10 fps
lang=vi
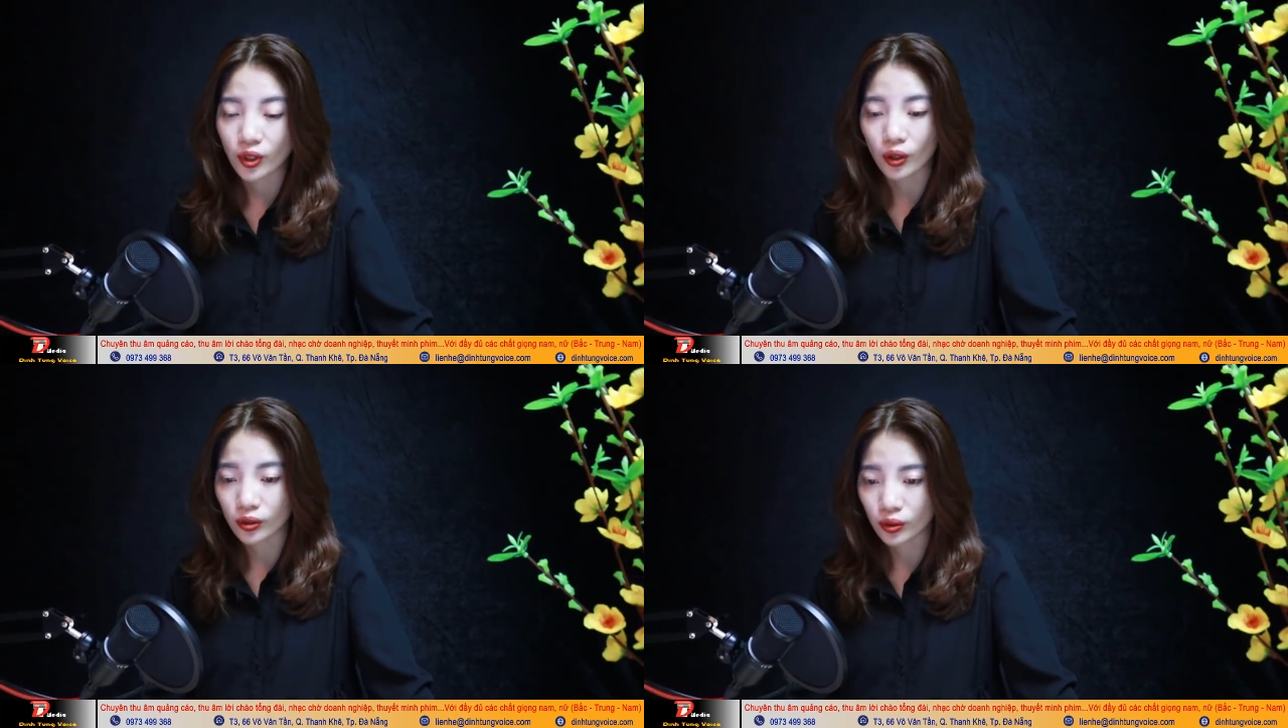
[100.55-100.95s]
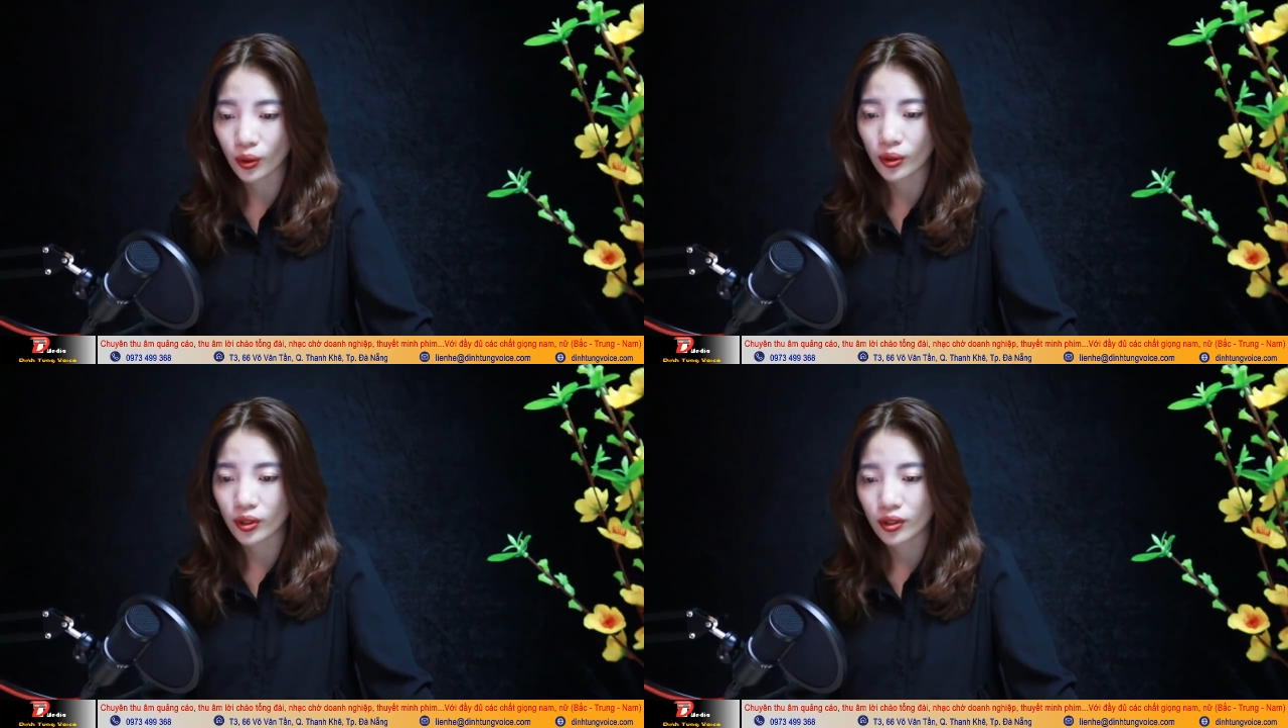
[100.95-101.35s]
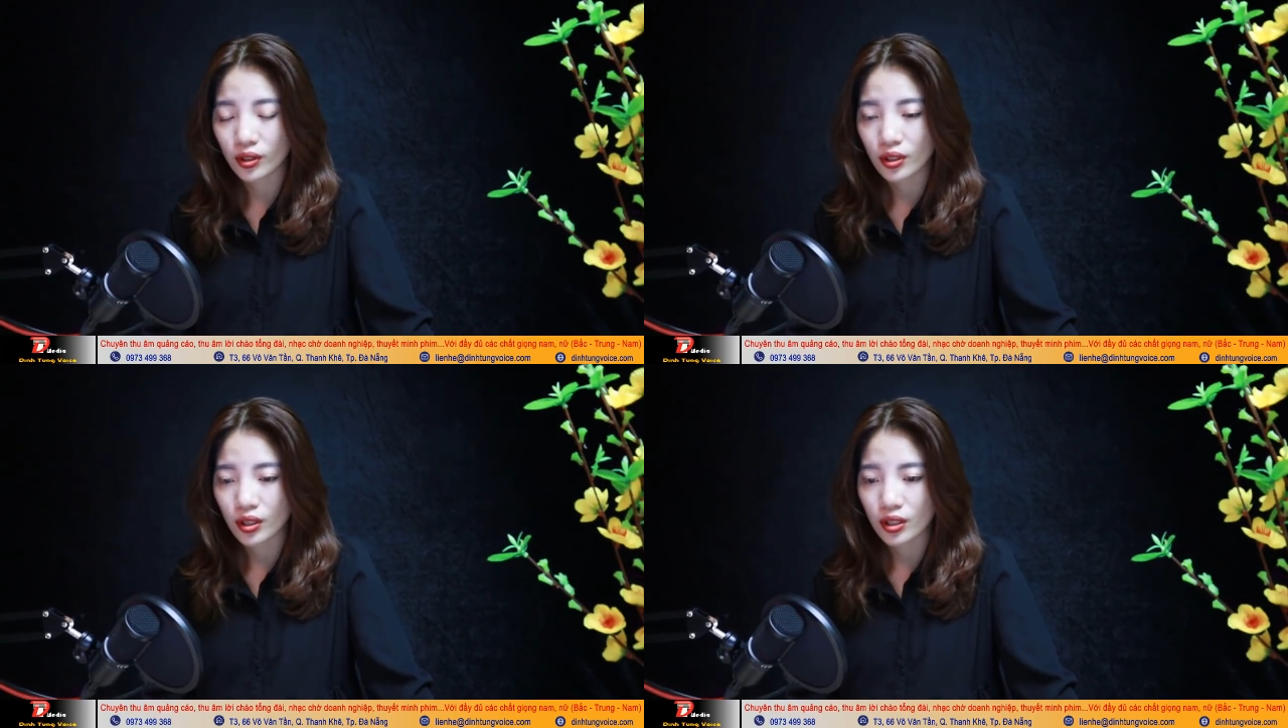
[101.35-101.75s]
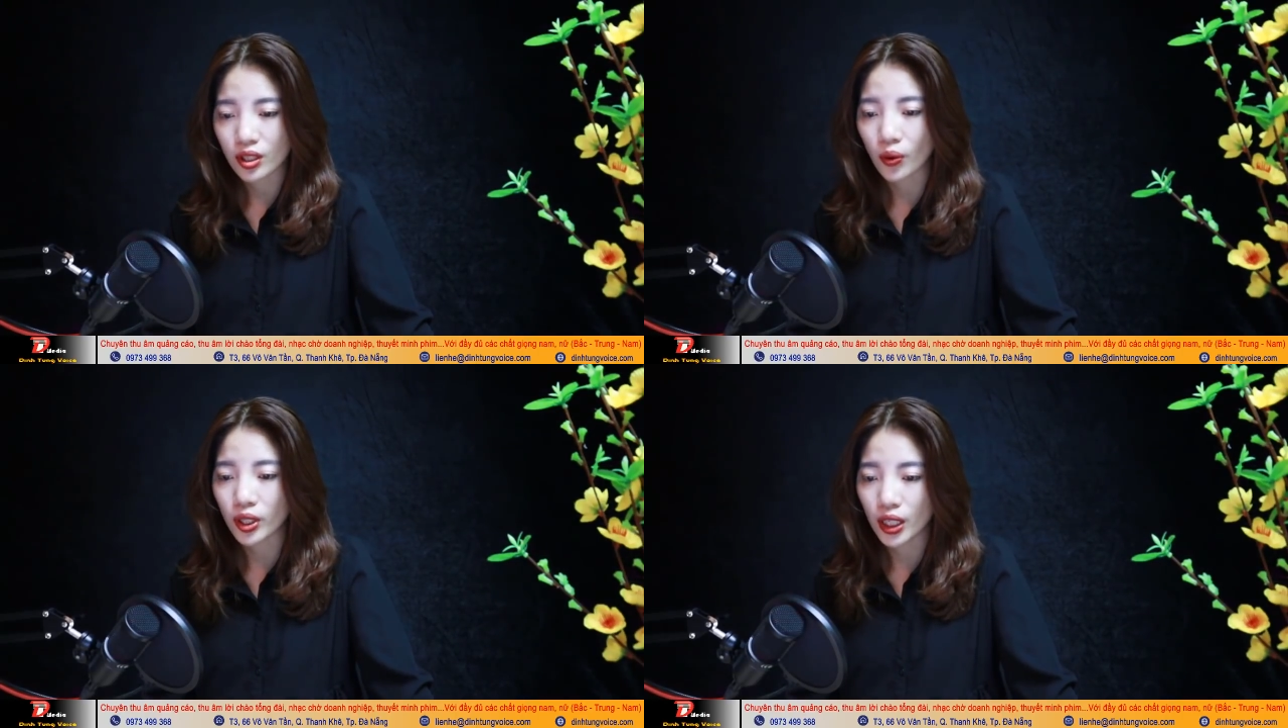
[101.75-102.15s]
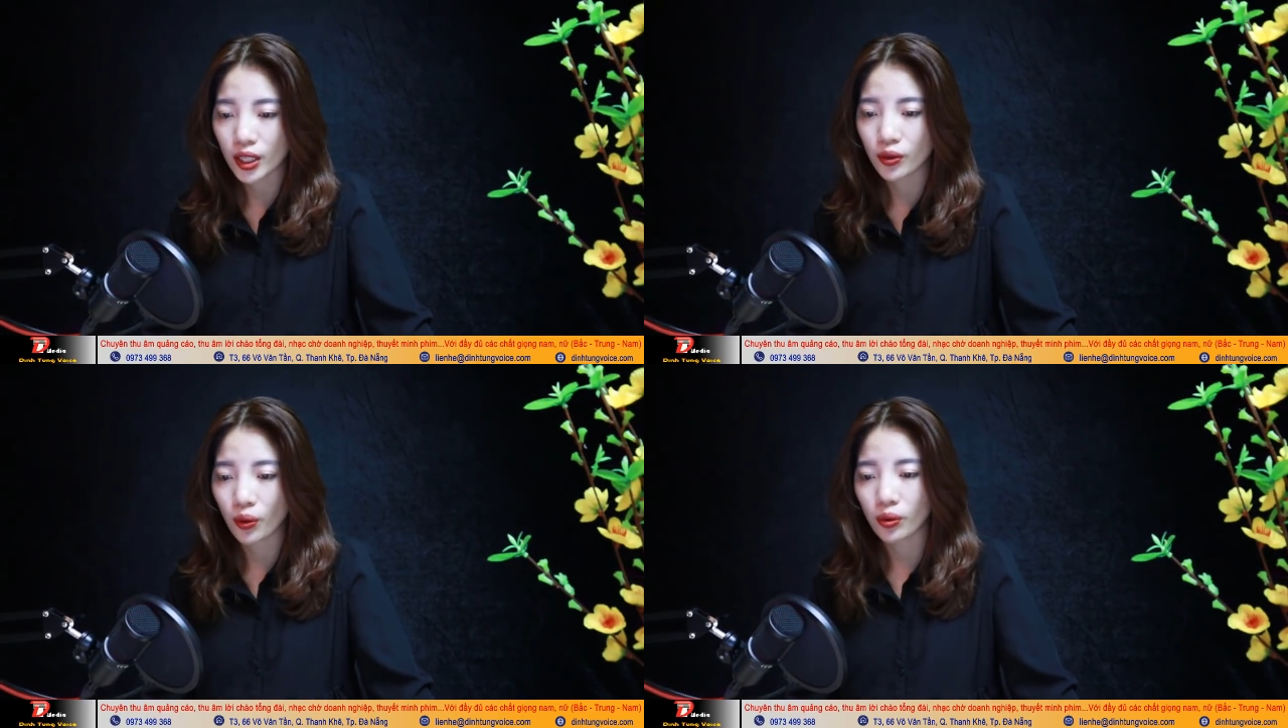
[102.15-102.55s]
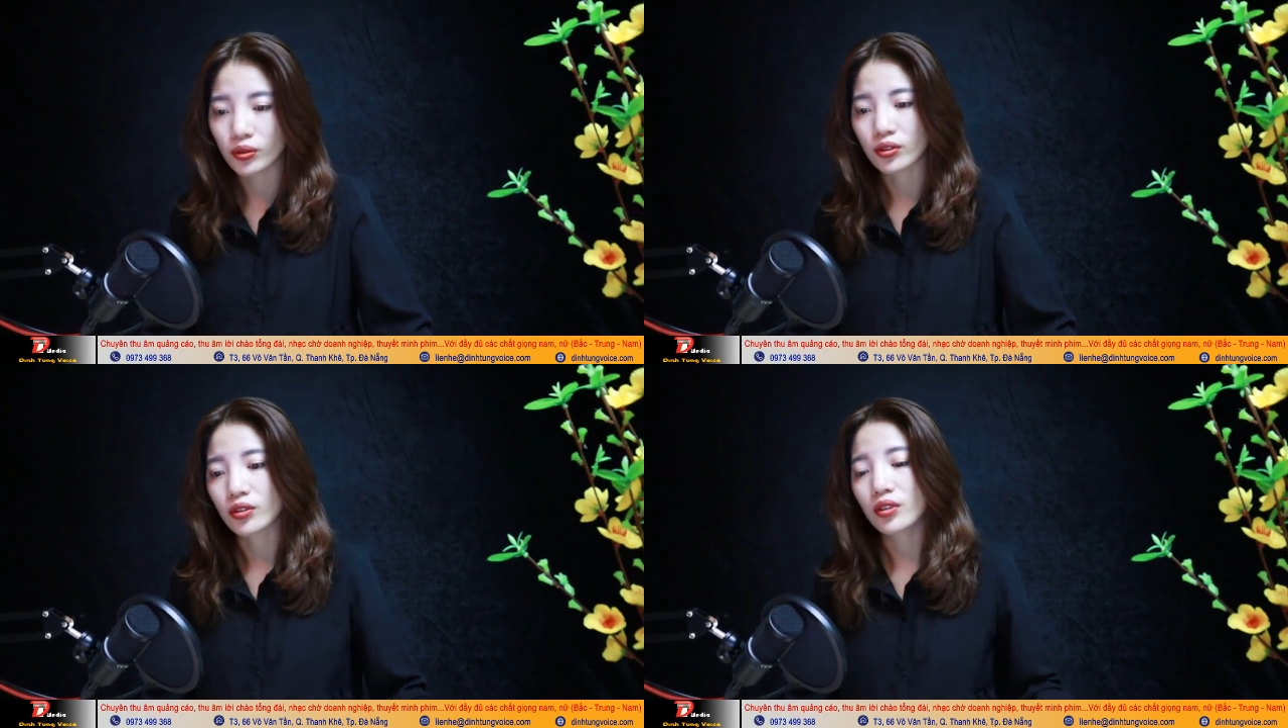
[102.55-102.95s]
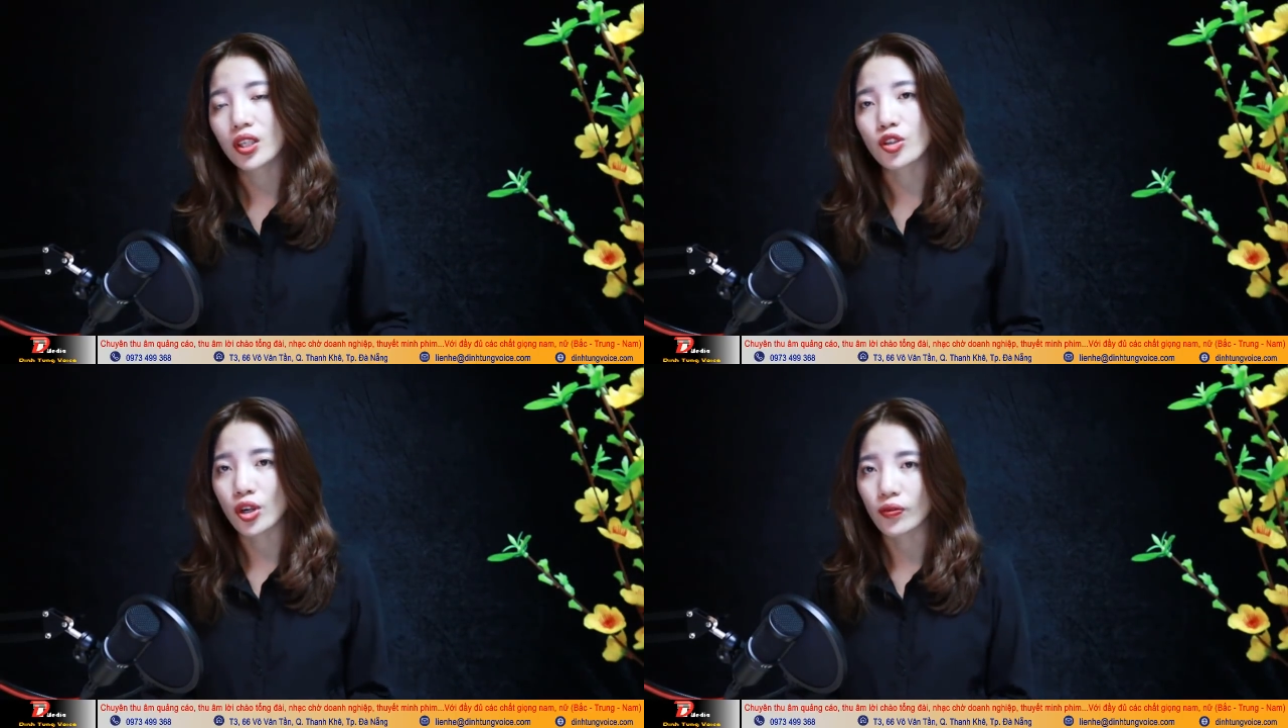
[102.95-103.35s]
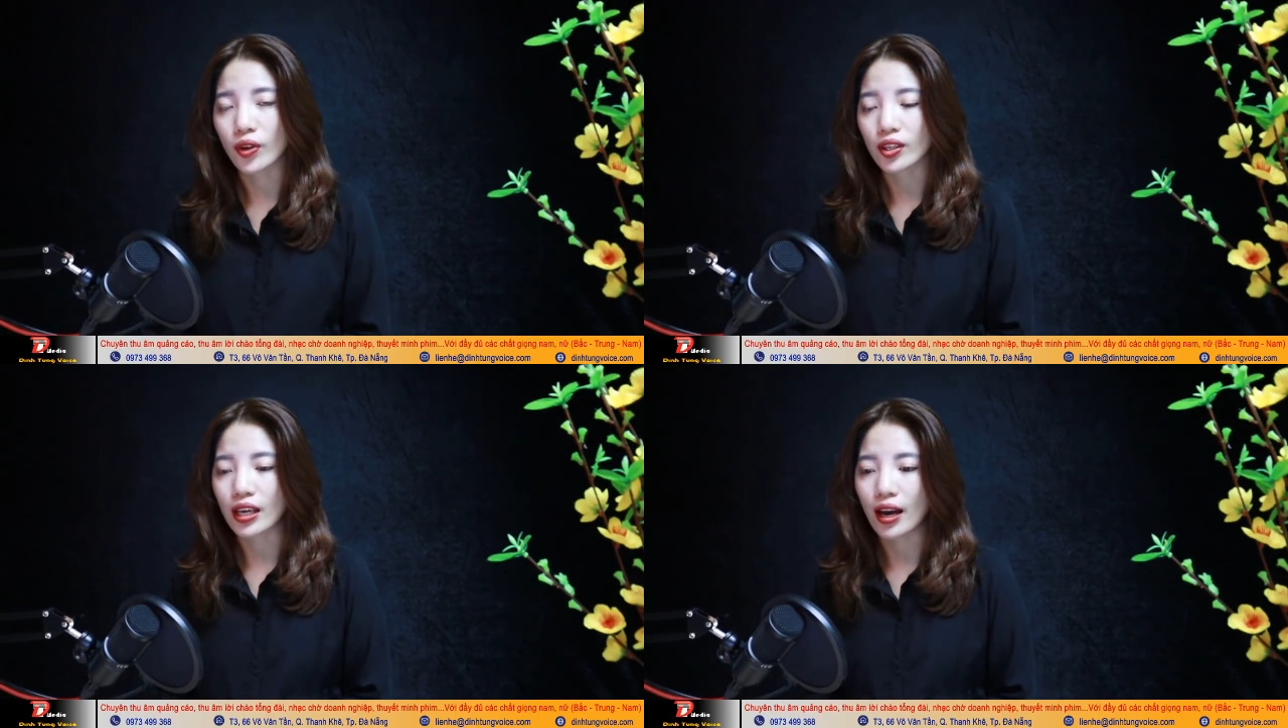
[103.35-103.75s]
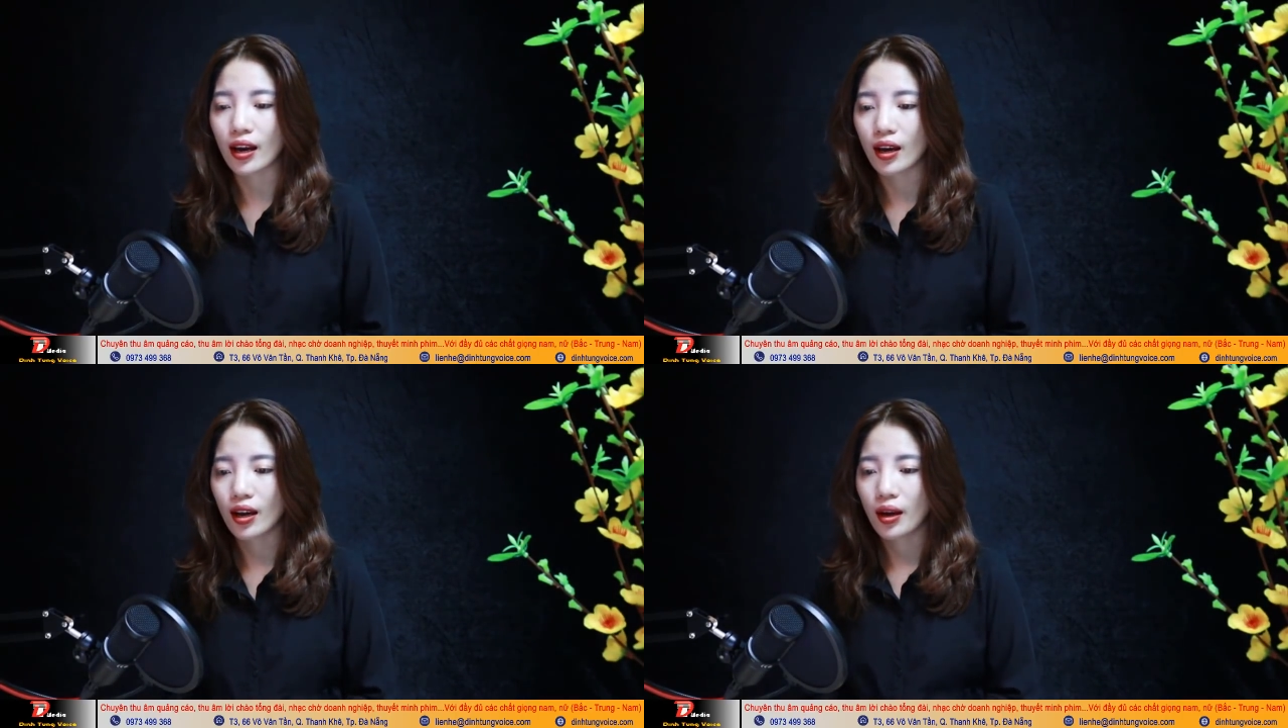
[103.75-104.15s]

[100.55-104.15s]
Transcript: Còn tôi, sau khi ly hôn, thì trở về nhà,